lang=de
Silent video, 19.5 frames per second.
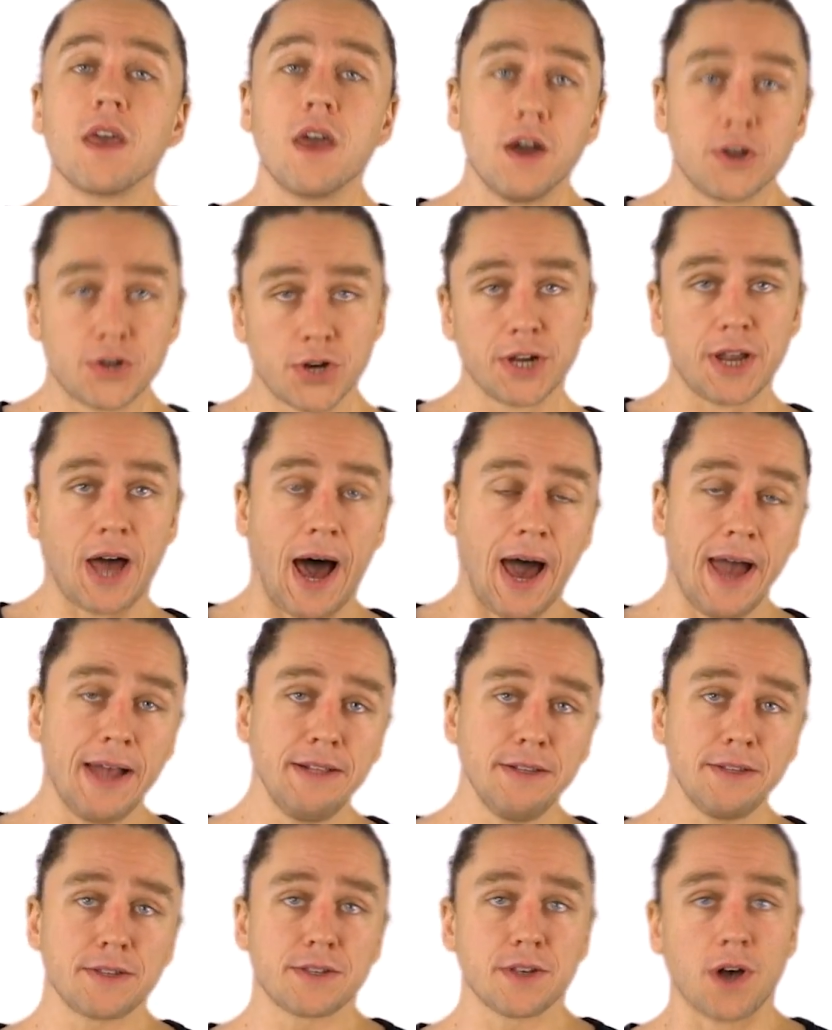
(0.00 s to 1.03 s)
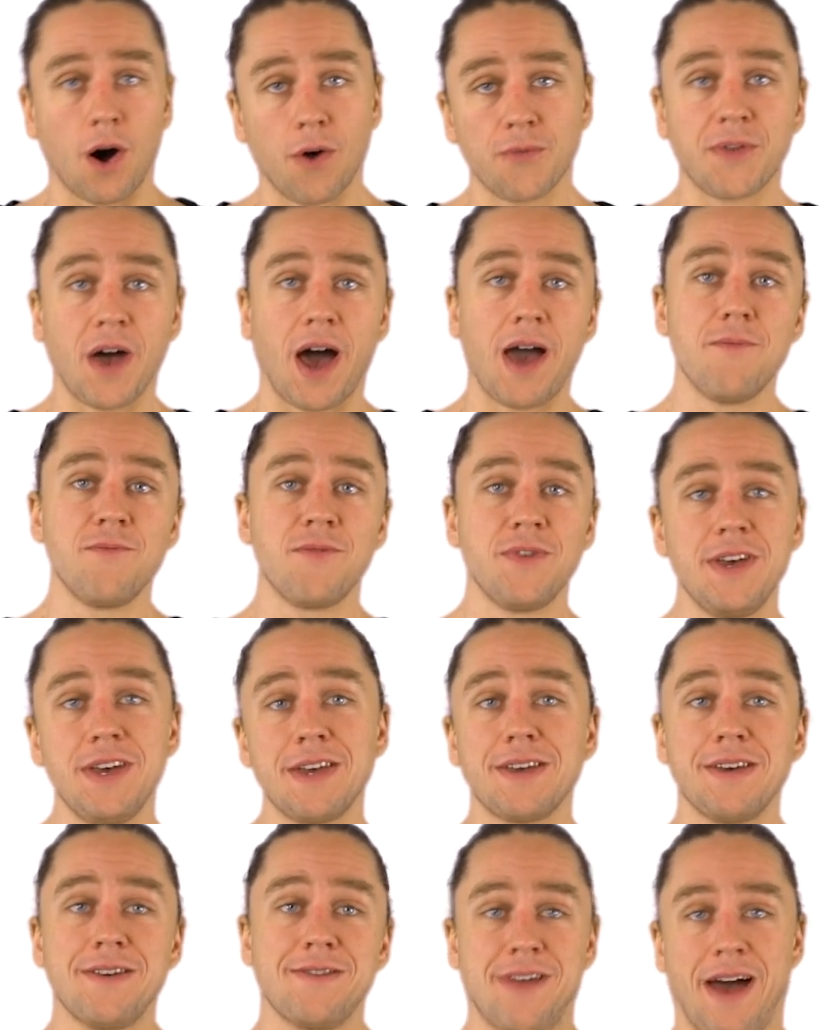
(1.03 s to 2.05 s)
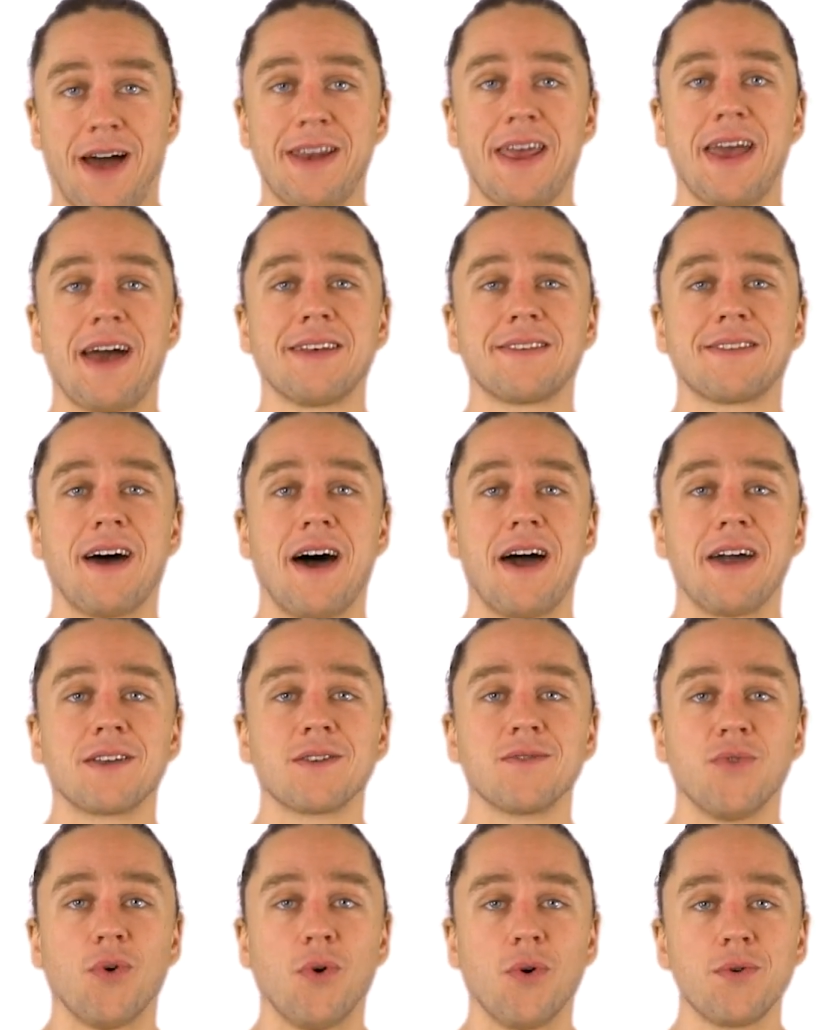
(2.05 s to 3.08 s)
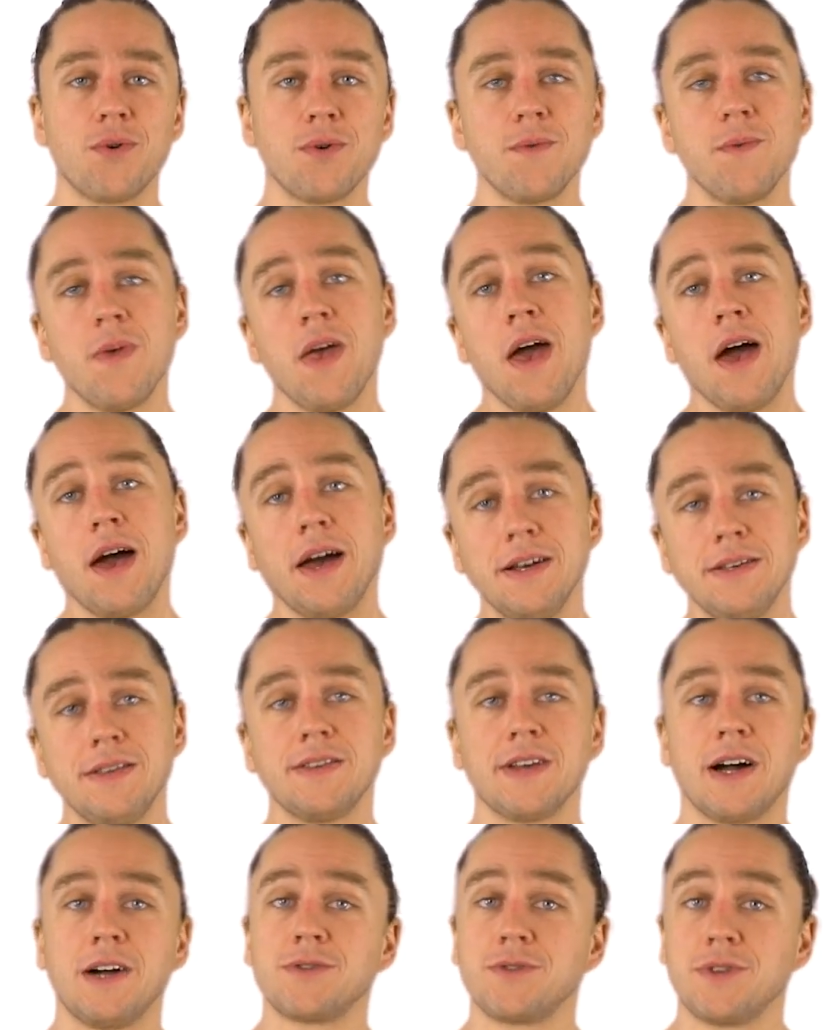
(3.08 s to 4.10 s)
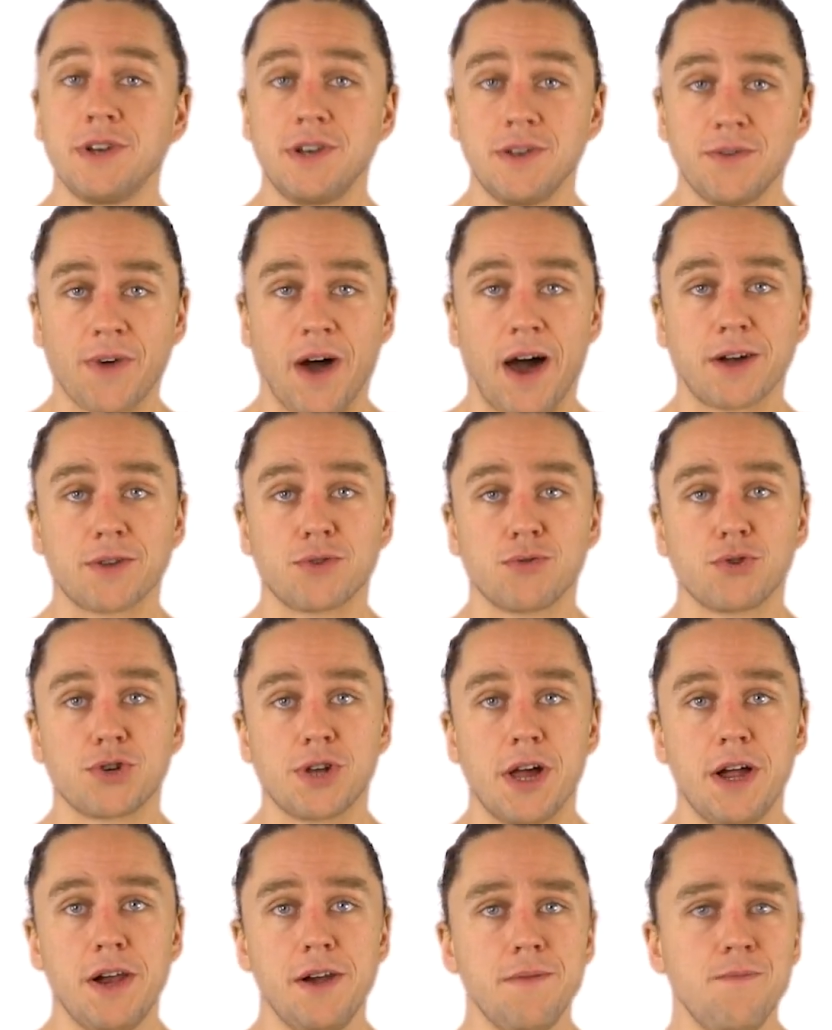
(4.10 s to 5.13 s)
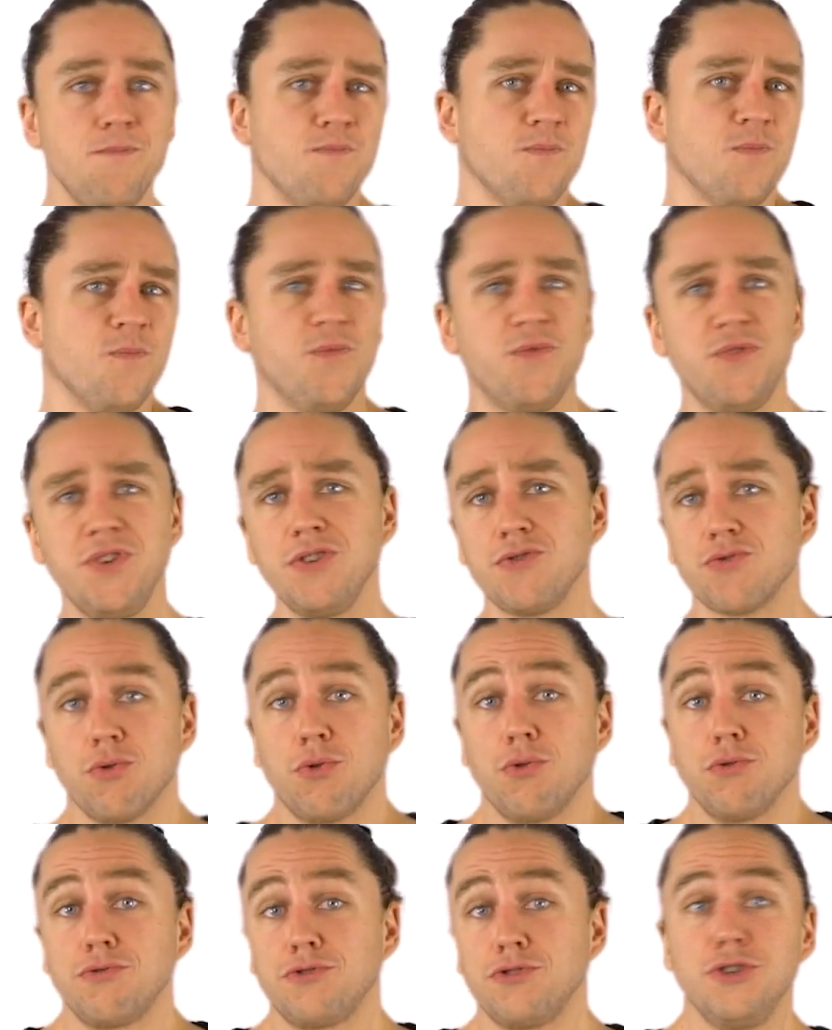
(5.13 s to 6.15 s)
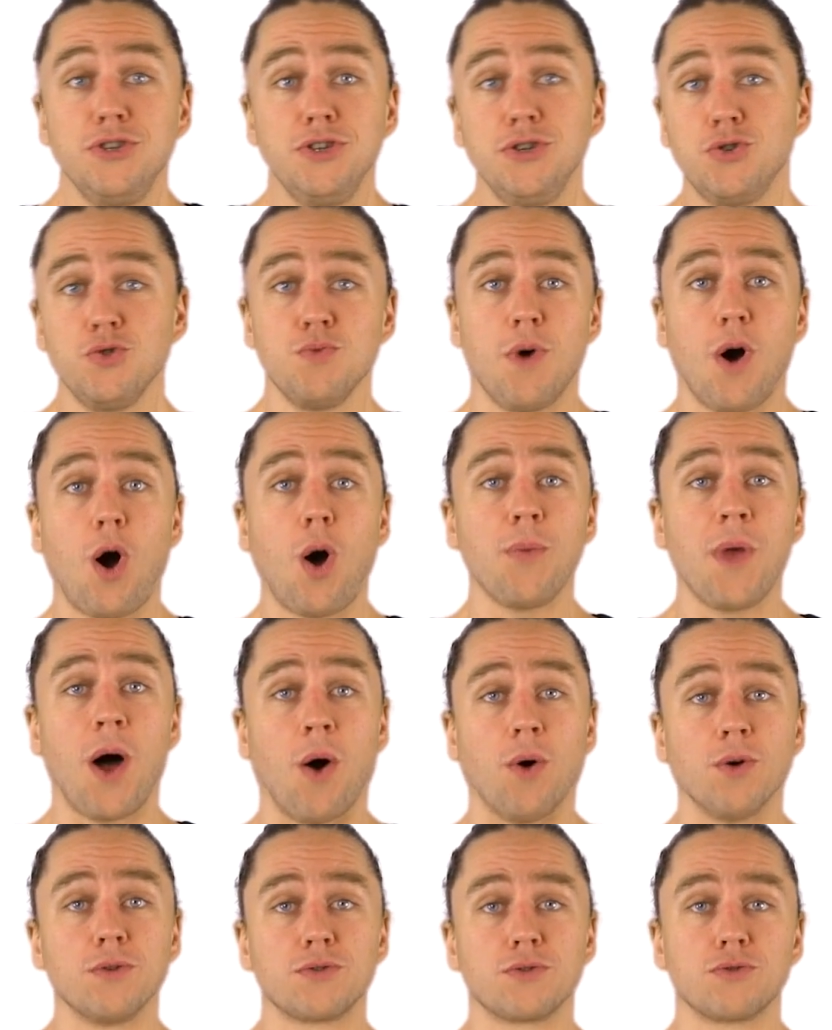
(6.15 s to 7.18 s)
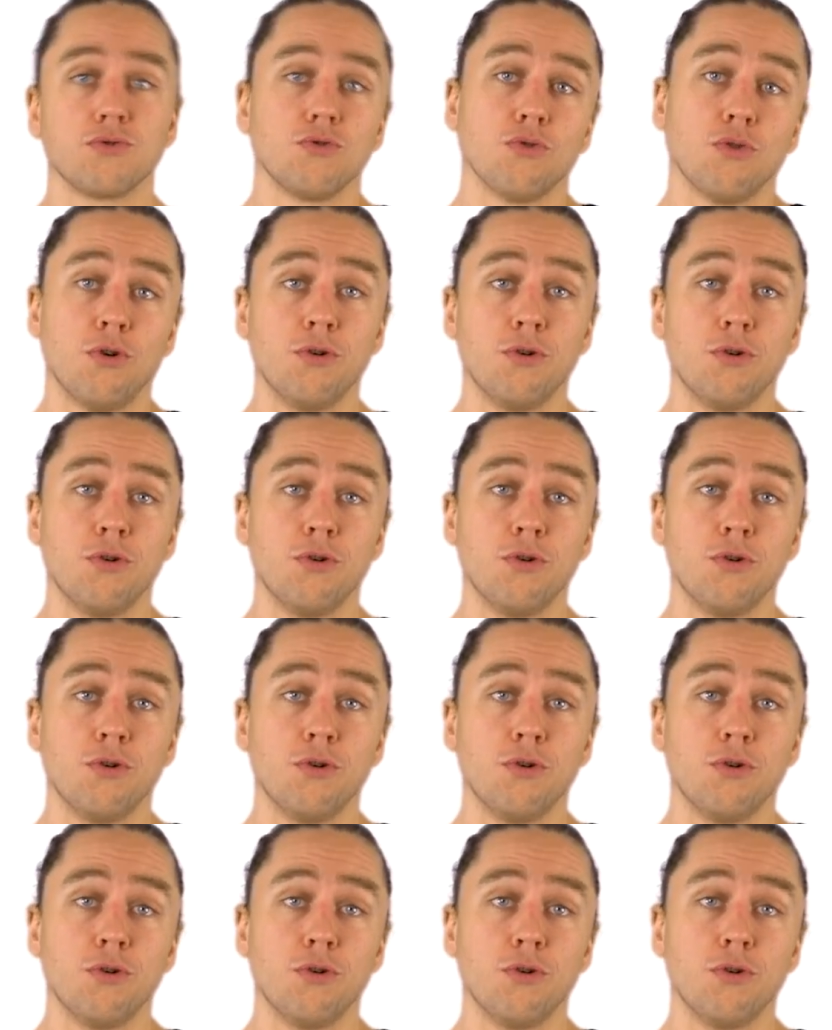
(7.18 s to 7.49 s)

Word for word: Schritt 1 auf deinem Weg in deine erste eigene Wohnung ist es also dir die Frage zu stellen, wieso ziehe ich überhaupt aus?